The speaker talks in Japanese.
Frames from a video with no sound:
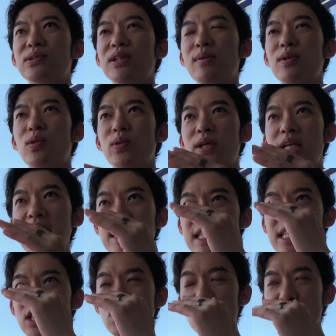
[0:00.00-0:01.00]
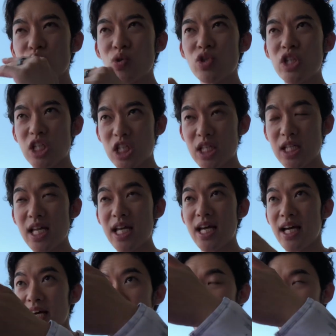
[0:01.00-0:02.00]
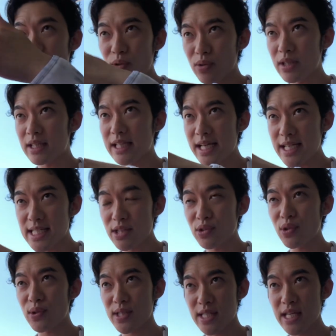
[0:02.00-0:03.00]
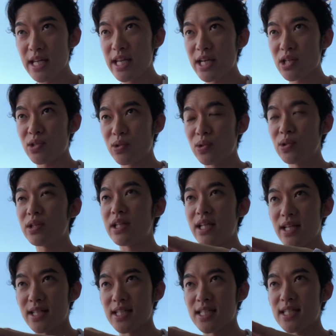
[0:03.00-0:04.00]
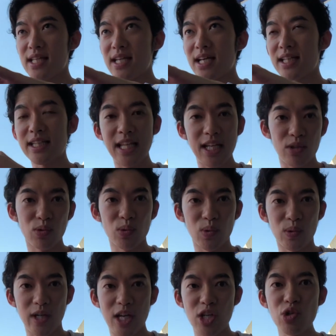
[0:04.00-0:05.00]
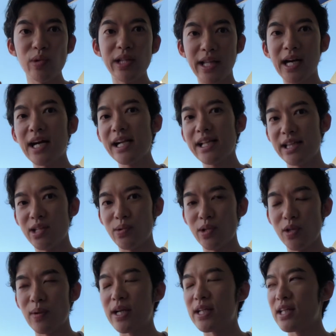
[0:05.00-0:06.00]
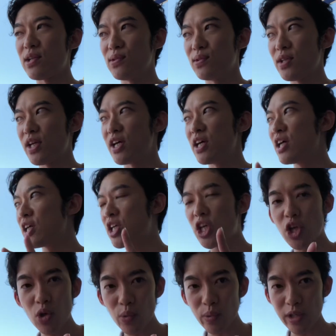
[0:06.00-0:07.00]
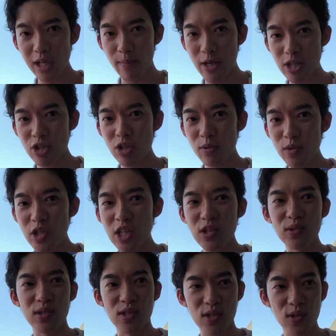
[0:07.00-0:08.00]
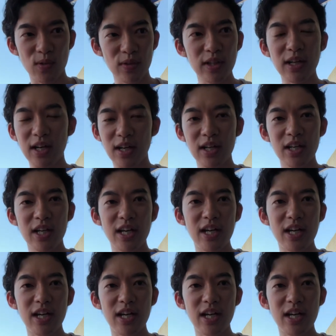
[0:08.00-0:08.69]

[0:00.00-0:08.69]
ゆる現実を直視していろんな対策とか戦略を打ってですねやっていく能力が非常に高いっていうふうに言われてるので、起業にはめちゃくちゃ向いてるんですよ。だから、